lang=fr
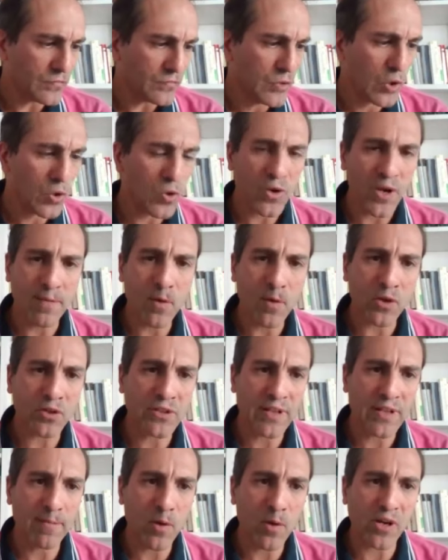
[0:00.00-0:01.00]
Donc on aborde
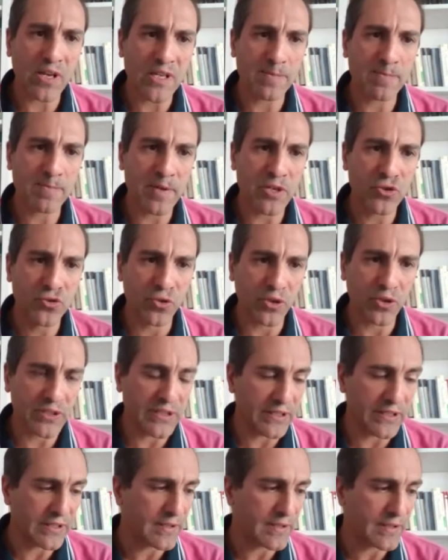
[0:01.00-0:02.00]
d'abord l'aspect
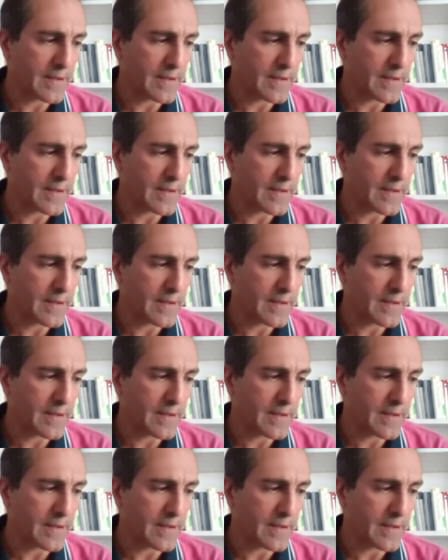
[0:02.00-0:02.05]
juridique.